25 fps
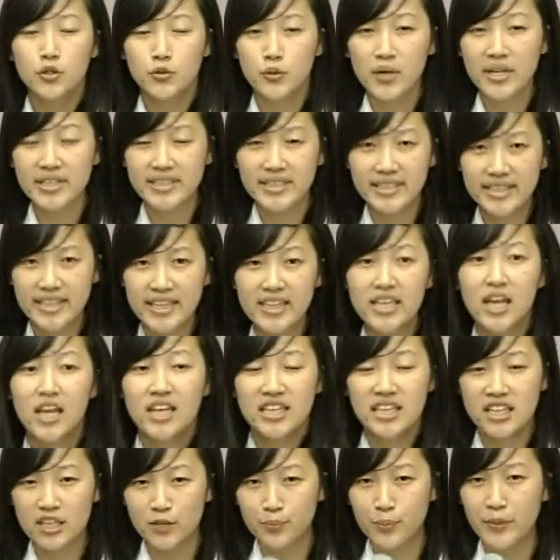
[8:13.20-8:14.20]
所以今天
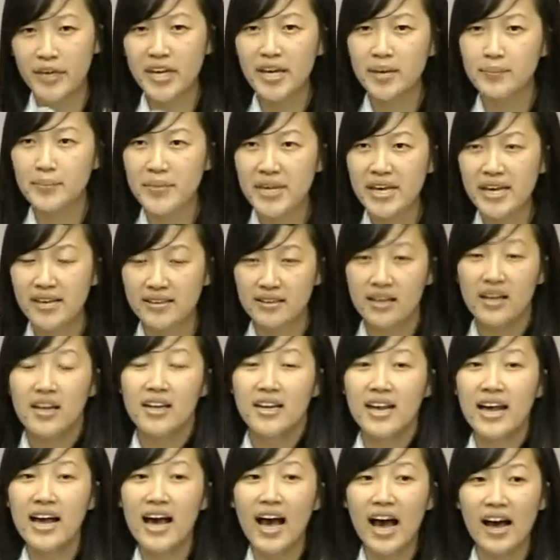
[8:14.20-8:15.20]
以片面
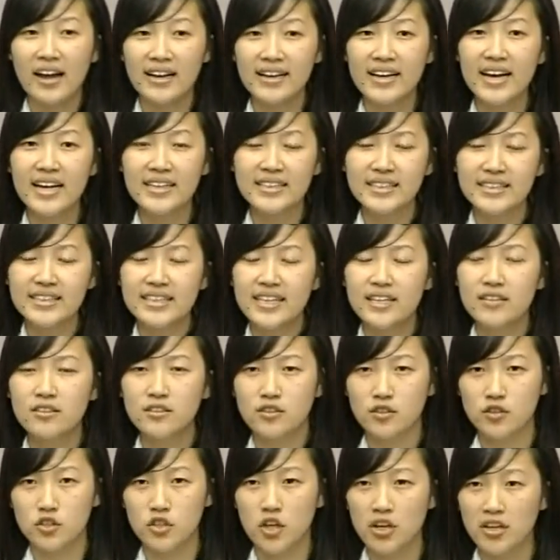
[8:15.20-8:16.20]
来涵盖今
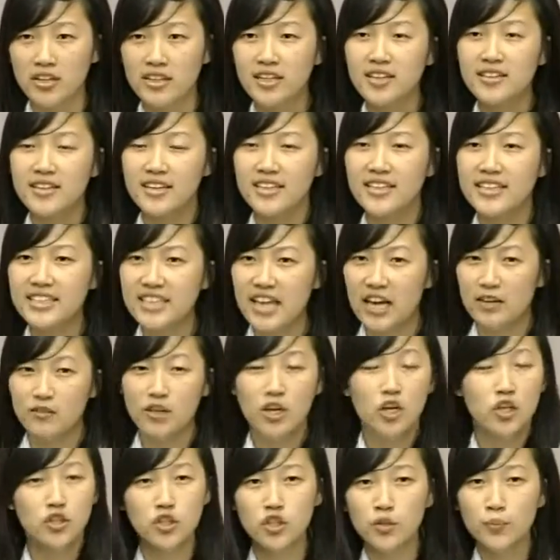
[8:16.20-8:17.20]
天整个的立场
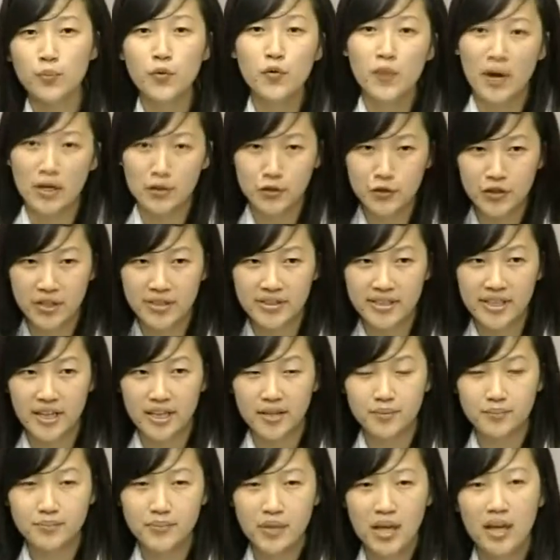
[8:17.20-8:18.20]
是不完全
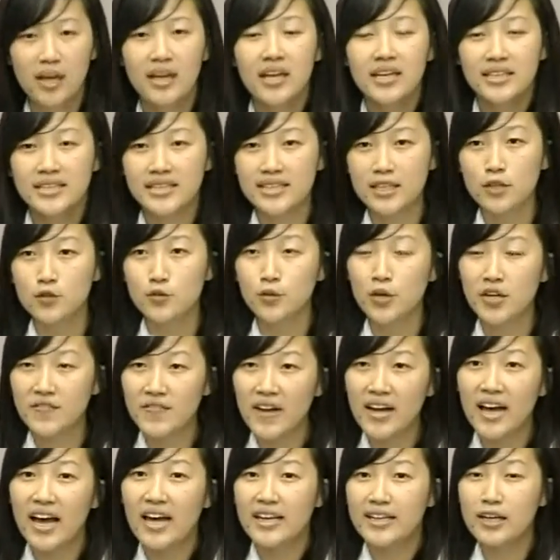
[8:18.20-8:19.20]
的。今天对
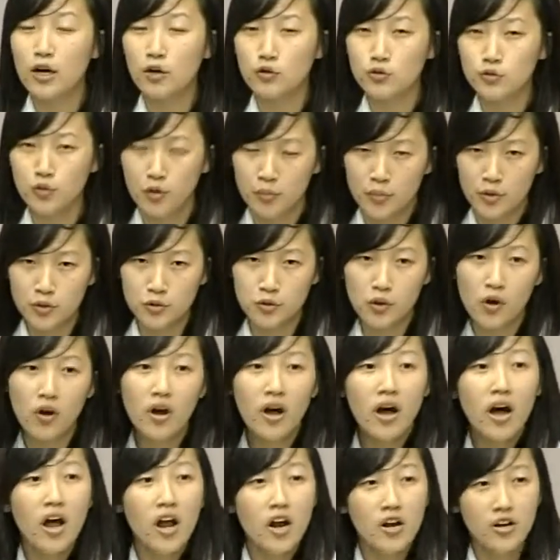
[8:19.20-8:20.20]
方还告诉我们
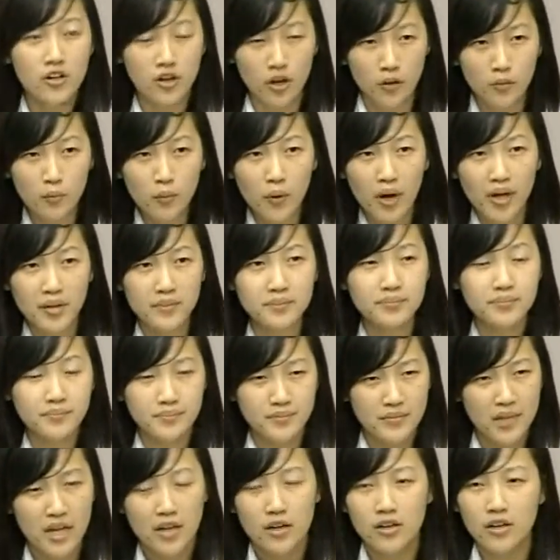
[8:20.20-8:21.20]
说，人文，
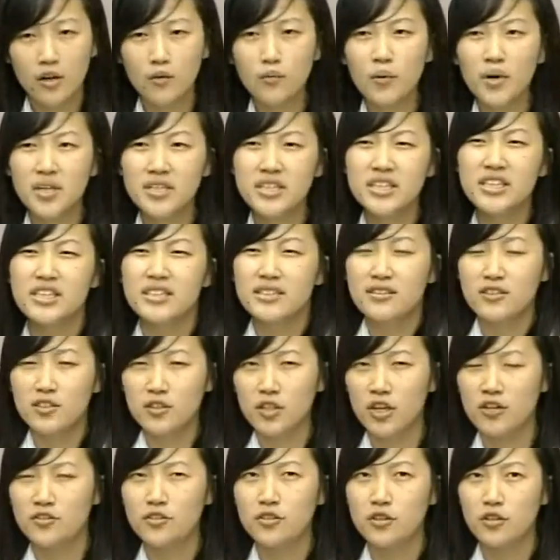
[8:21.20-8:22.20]
人文是
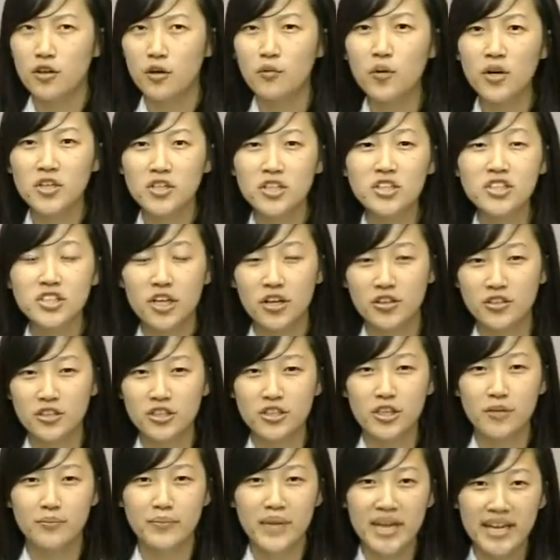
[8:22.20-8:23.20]
城，人文是城
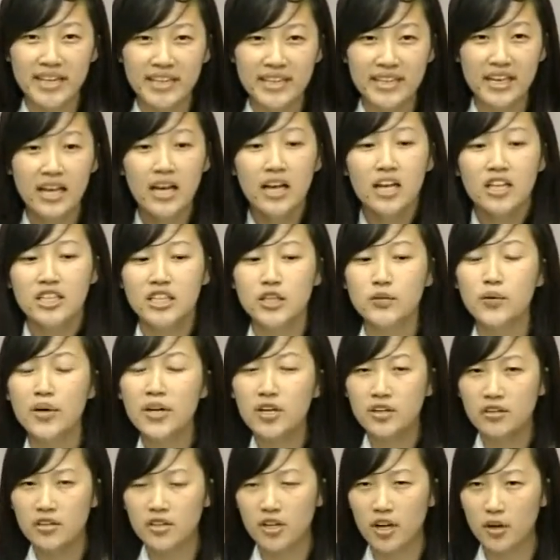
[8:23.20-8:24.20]
市的魅力。请
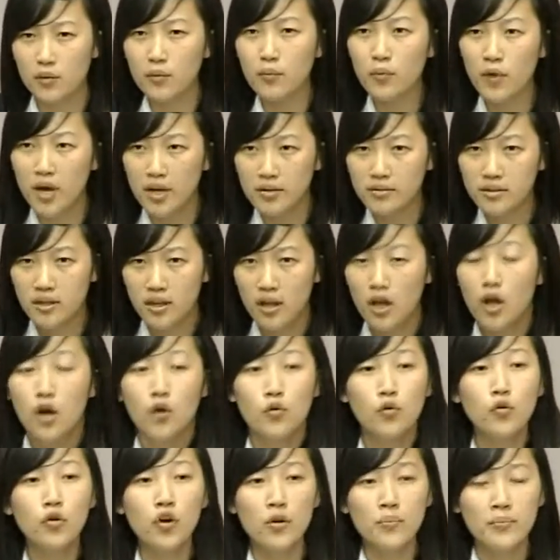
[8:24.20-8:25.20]
问人文
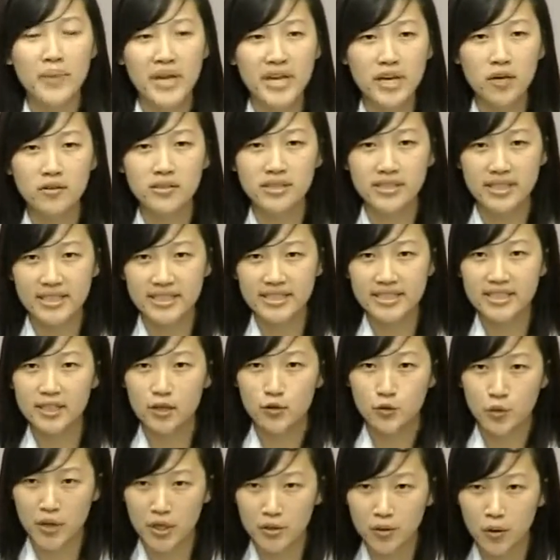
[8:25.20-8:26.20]
如果没有经济
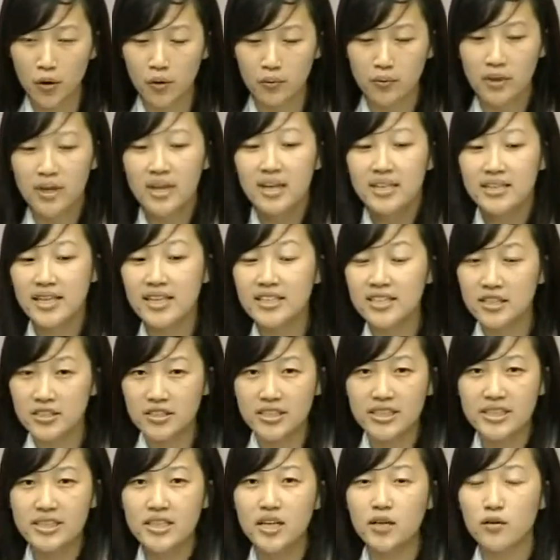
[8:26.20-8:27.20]
的推动，它
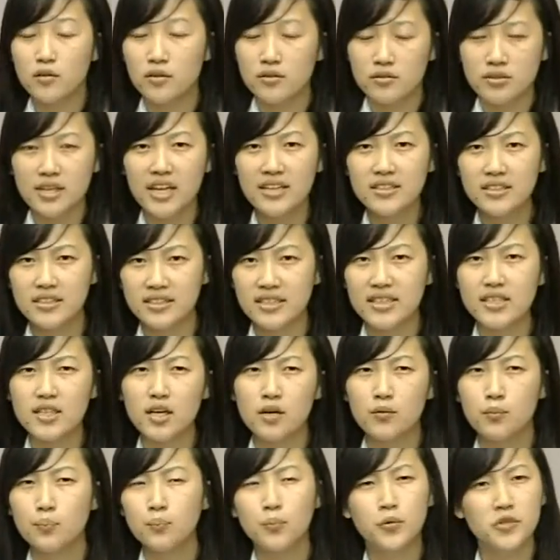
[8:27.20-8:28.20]
只是一个，它只是一
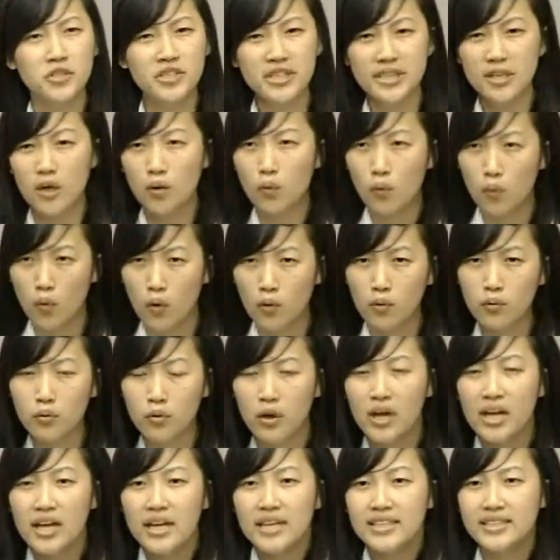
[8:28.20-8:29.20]
个，不是一个活
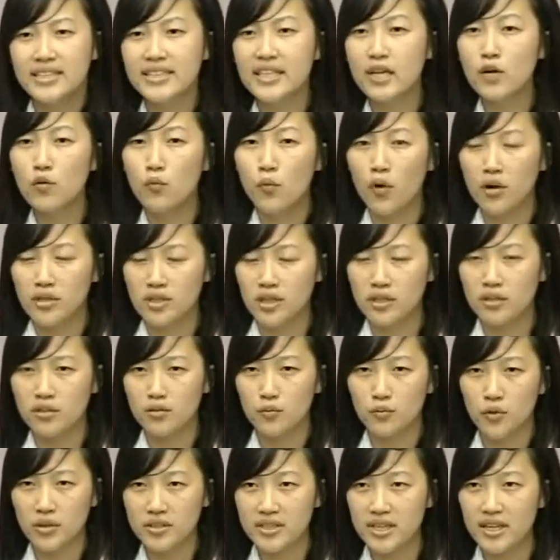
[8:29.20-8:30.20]
物。今天我的
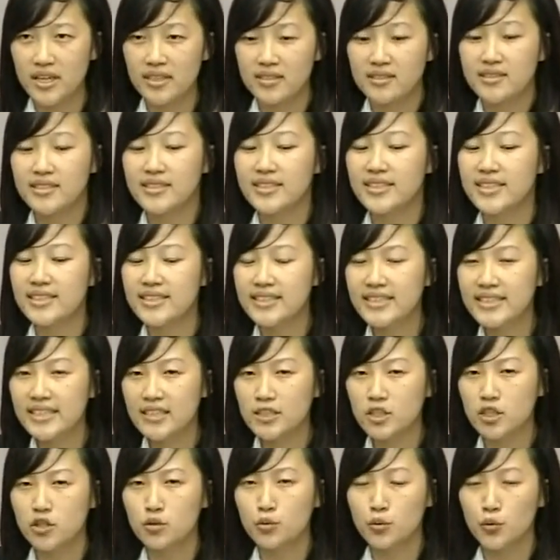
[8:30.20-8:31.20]
我的经
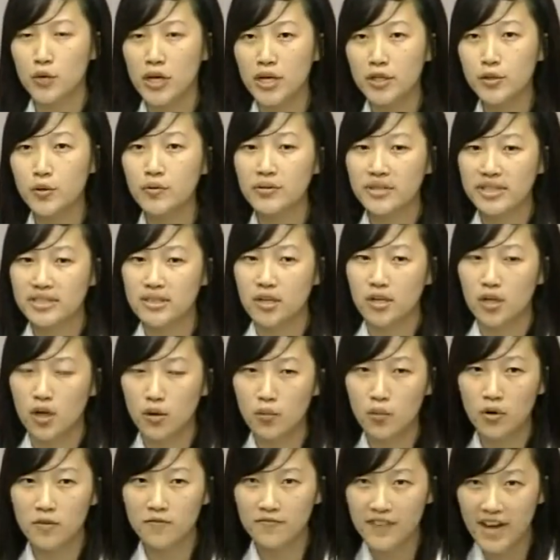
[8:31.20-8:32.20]
济是推动你的
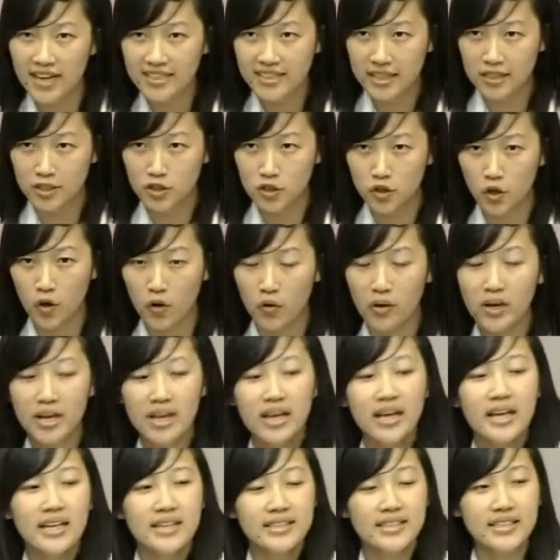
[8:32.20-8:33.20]
人文发展的时候。
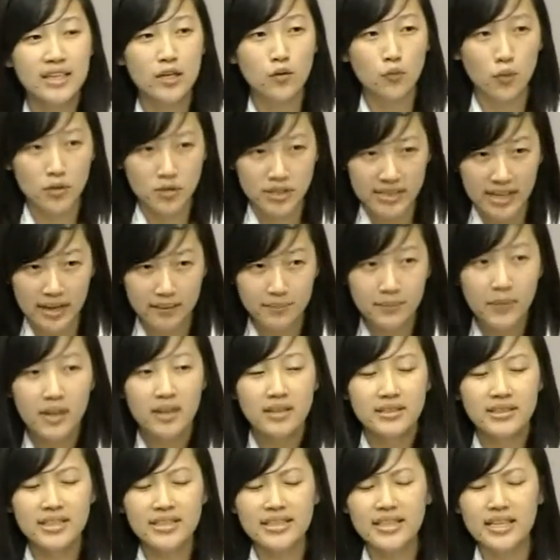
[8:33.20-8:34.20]
今天我讲，
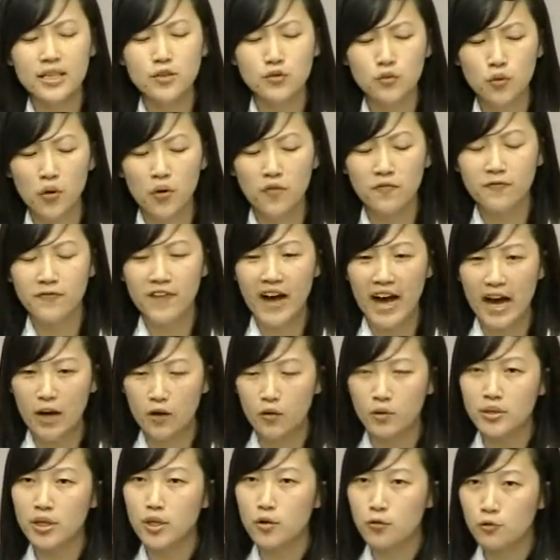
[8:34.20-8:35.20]
今天说法
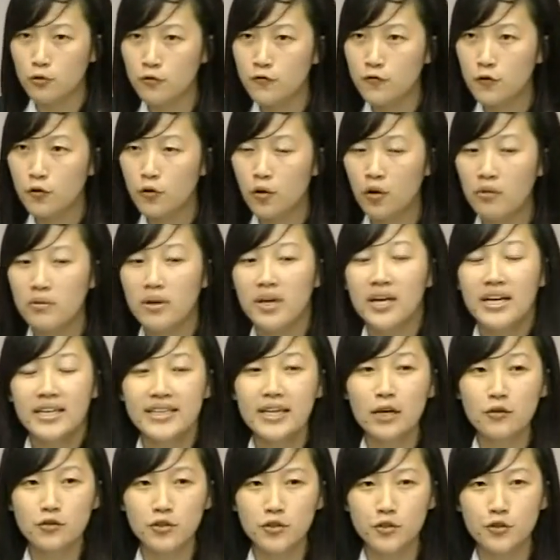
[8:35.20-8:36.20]
国的卢浮宫
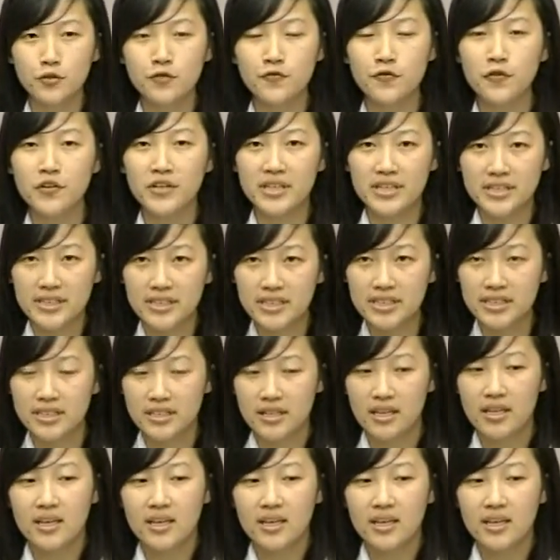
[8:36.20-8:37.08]
要修复一次